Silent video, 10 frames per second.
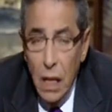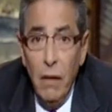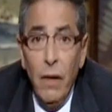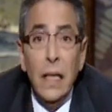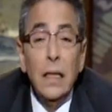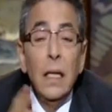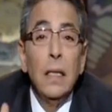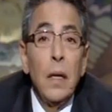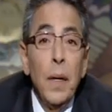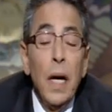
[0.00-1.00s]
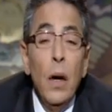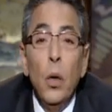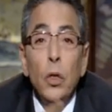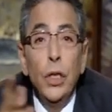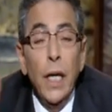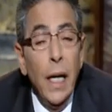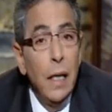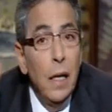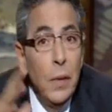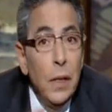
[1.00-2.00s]
فحصلت دربكه واشيع ان
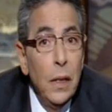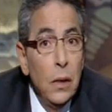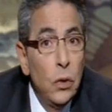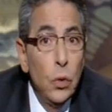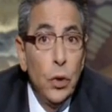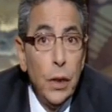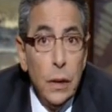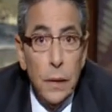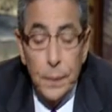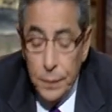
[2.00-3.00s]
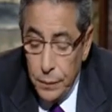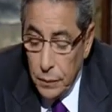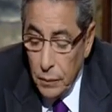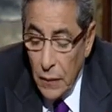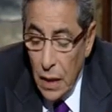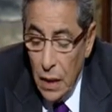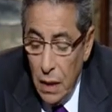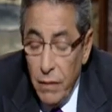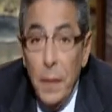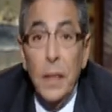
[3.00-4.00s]
النبي استشهد
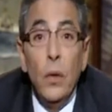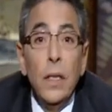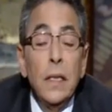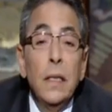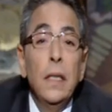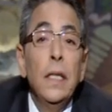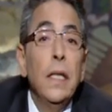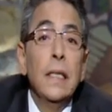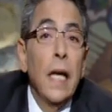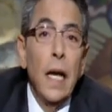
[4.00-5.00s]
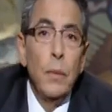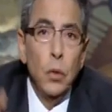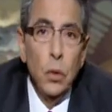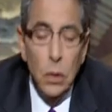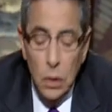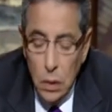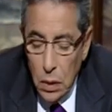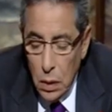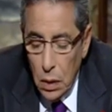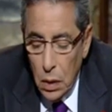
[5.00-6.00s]
فبدأوا ناس كتير ينسحبوا
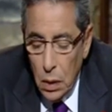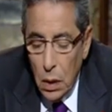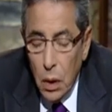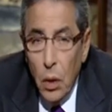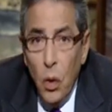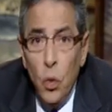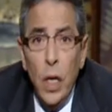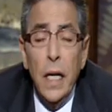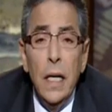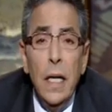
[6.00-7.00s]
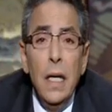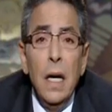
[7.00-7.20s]
قليلين